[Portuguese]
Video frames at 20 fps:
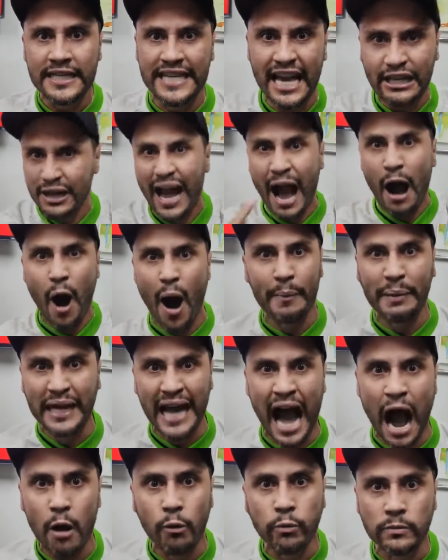Você não é
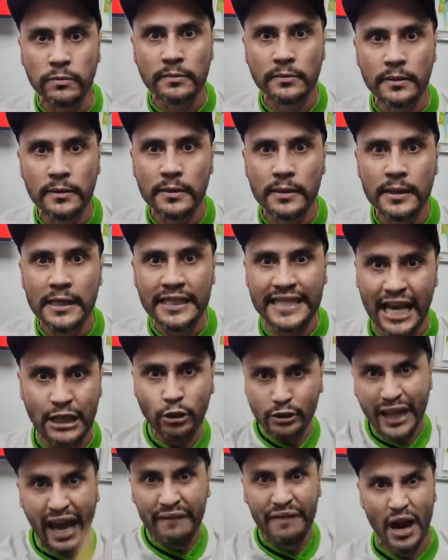homem, não?
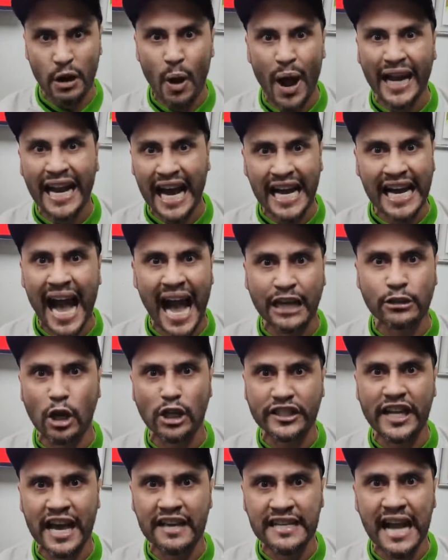Vocês não têm vergonha na cara
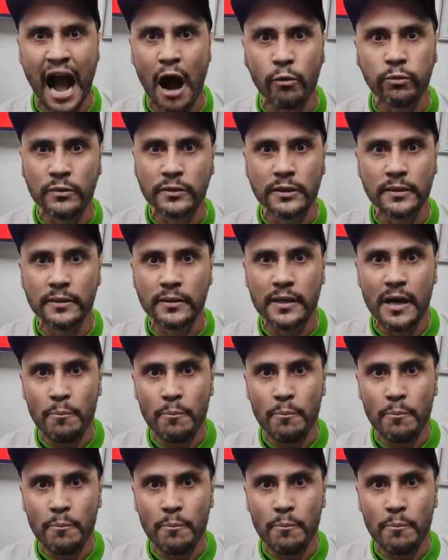de vocês, não?